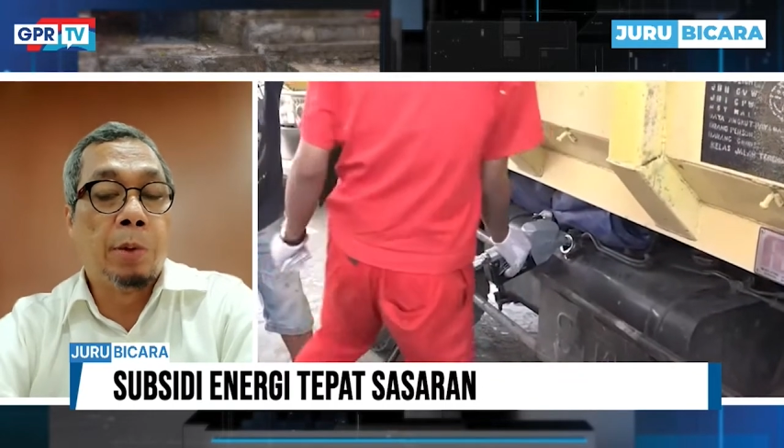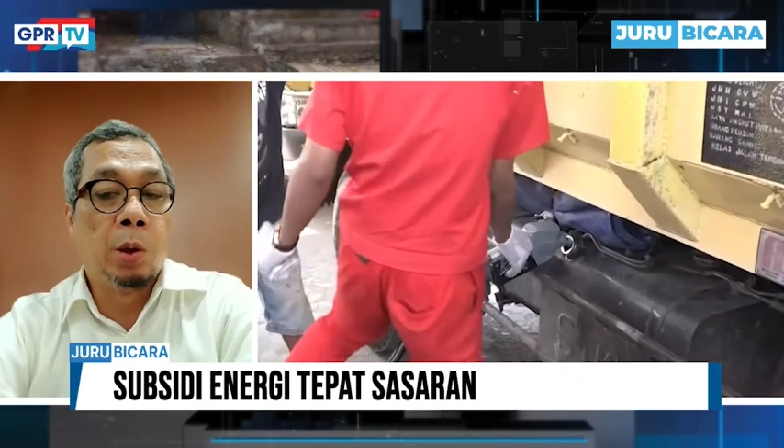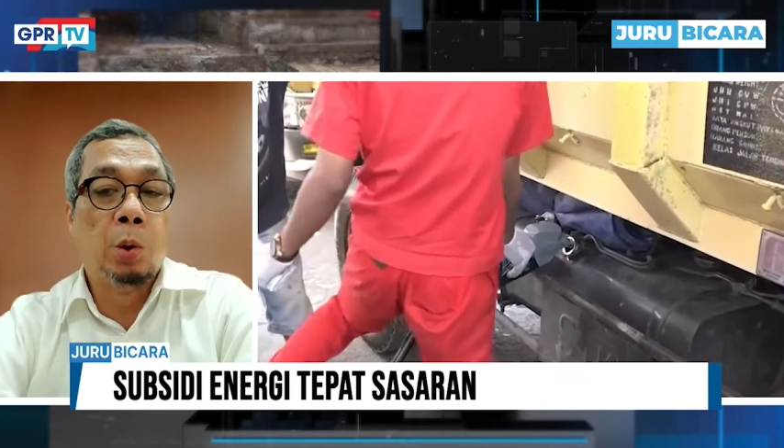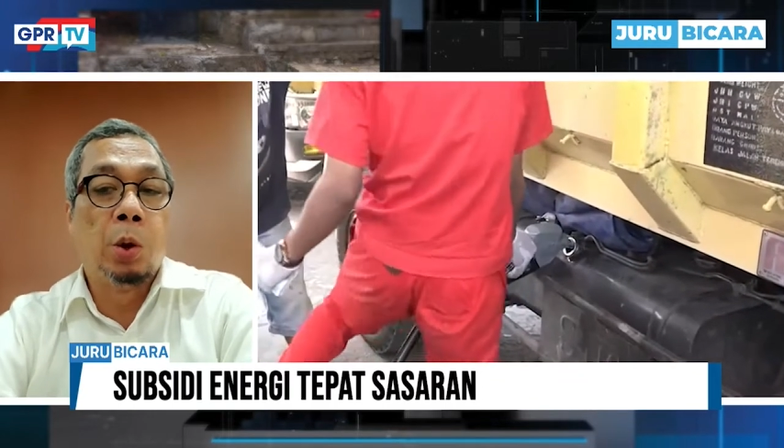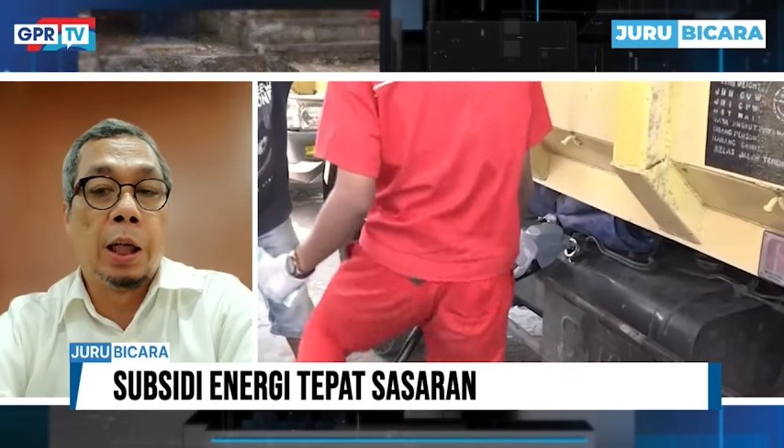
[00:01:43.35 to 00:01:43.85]

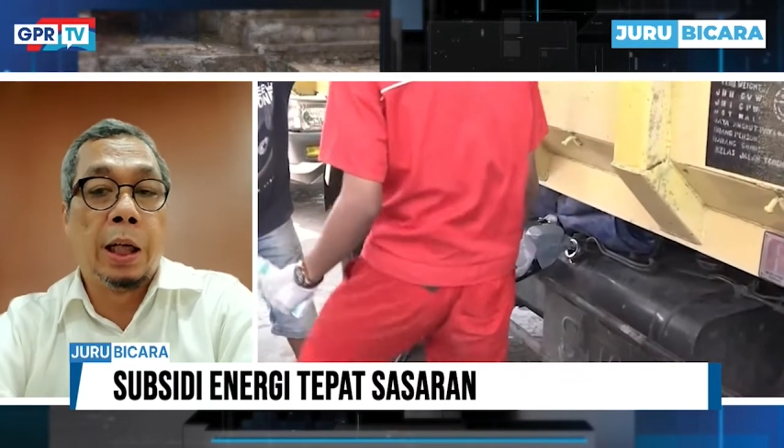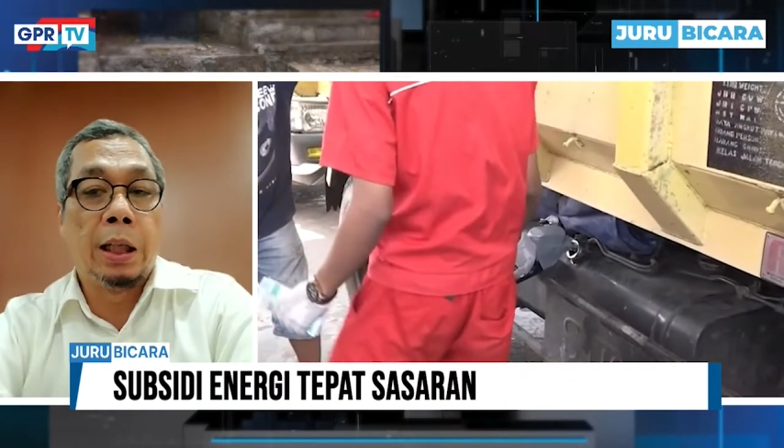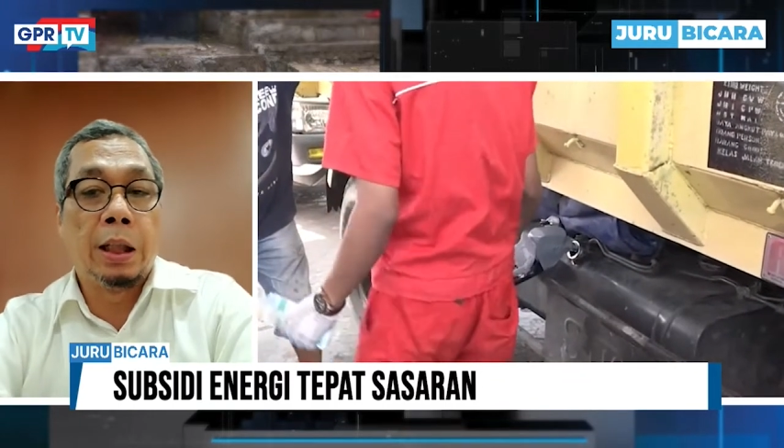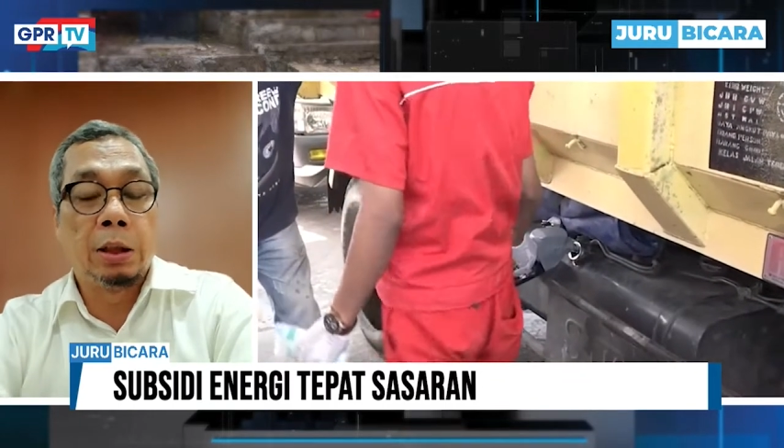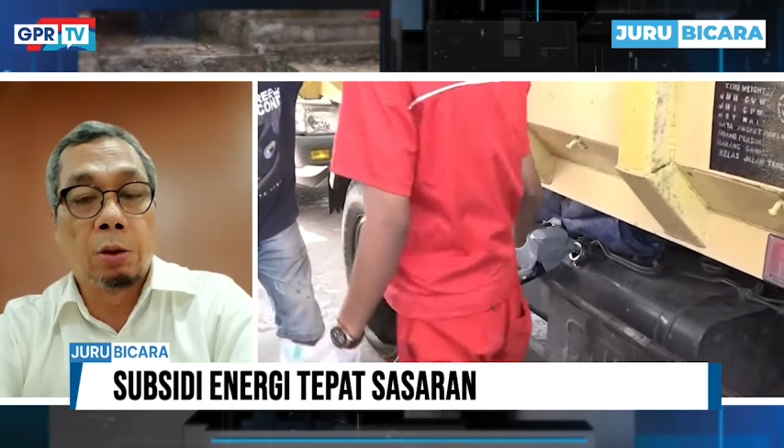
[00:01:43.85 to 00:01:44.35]

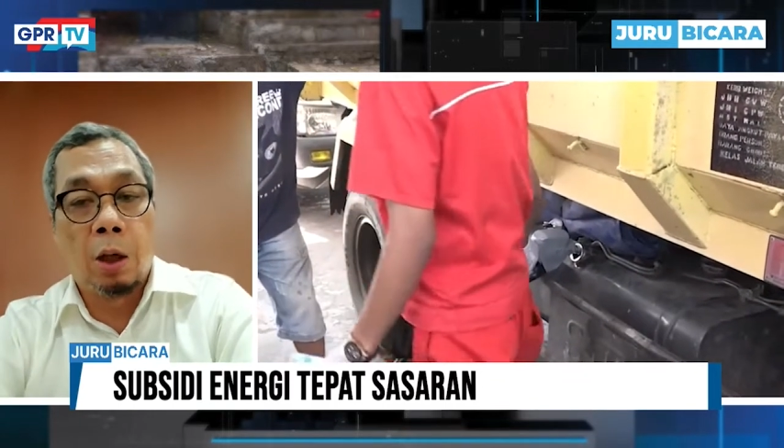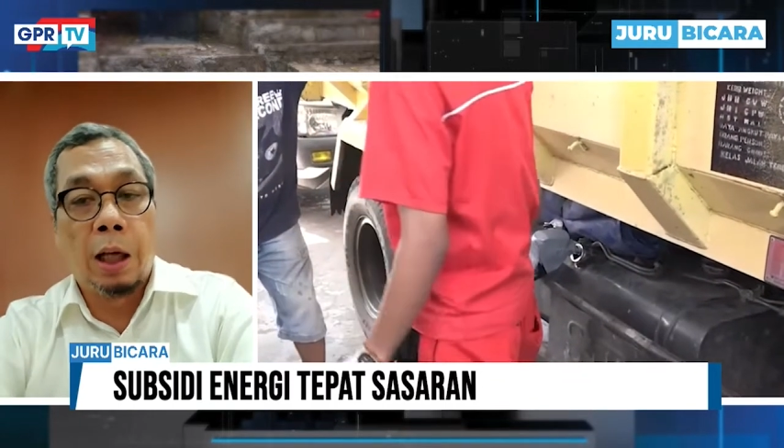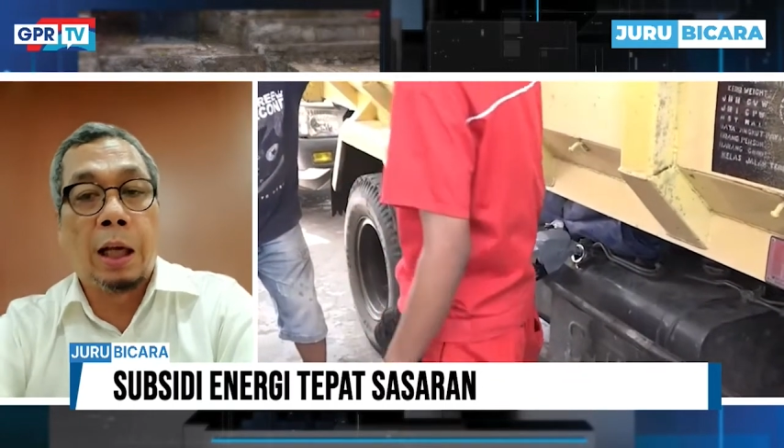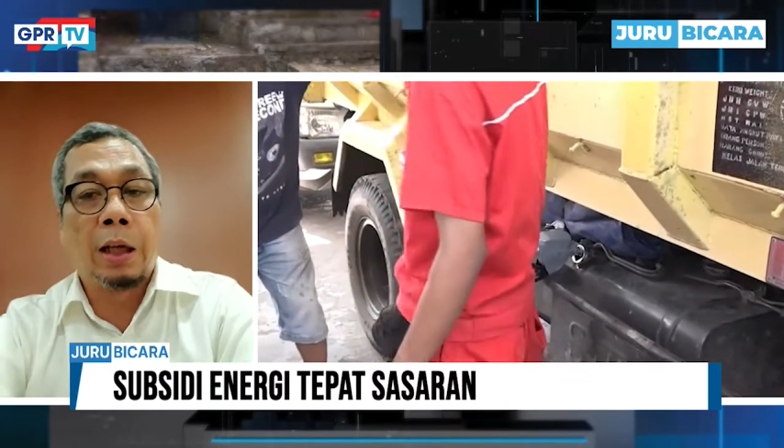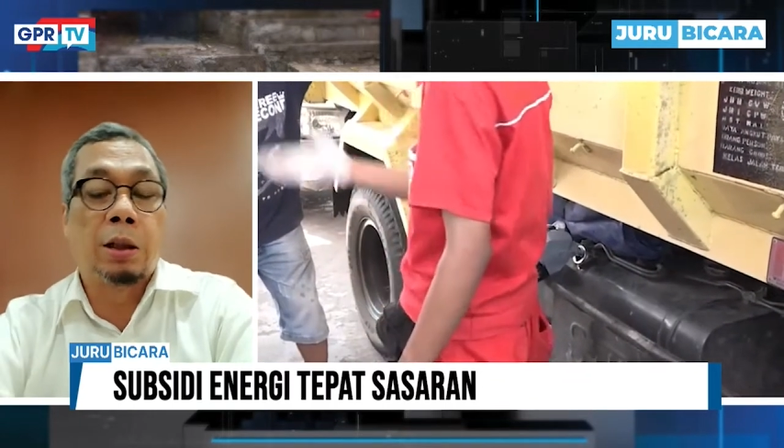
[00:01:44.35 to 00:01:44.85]
pengguna
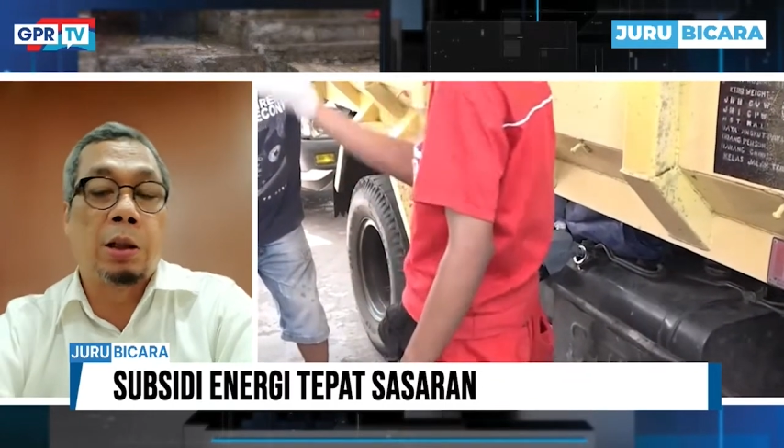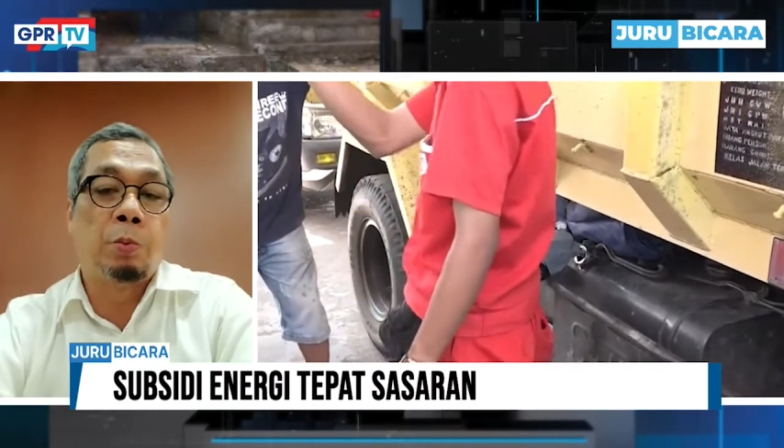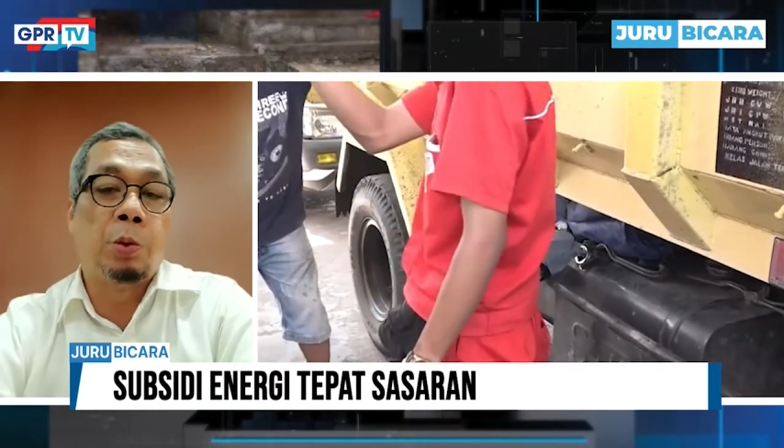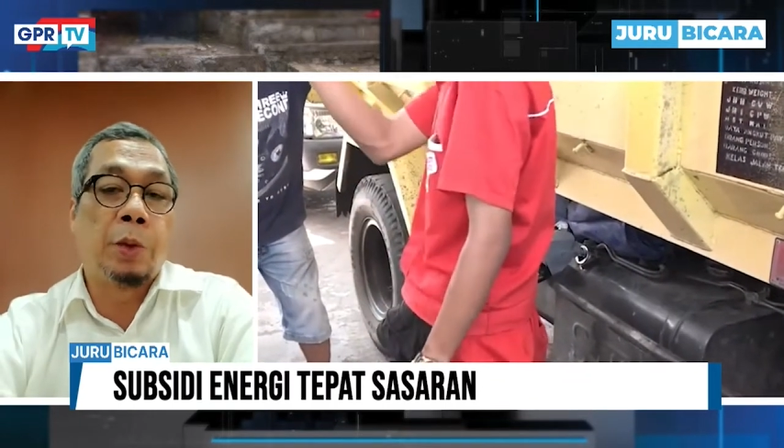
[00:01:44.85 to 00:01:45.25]
solar ataupun